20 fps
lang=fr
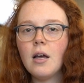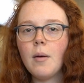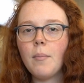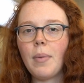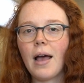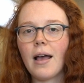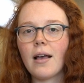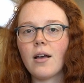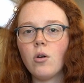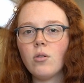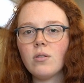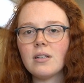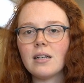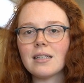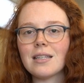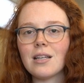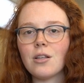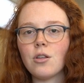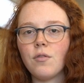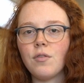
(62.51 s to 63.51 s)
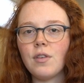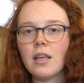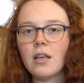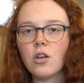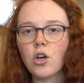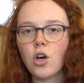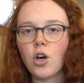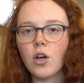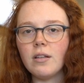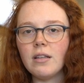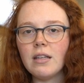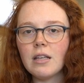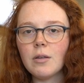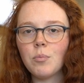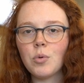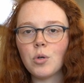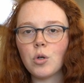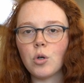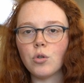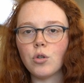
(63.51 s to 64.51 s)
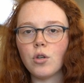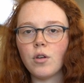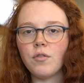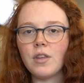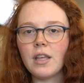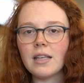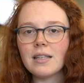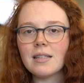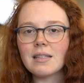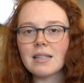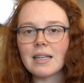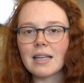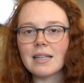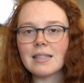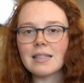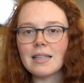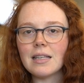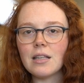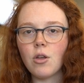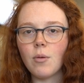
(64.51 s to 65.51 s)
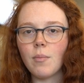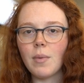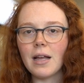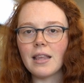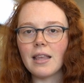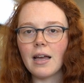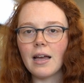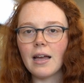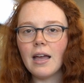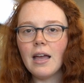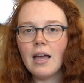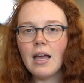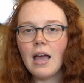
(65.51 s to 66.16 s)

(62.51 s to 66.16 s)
Par contre, quand ça devient chronique, qu'on devient stressé de manière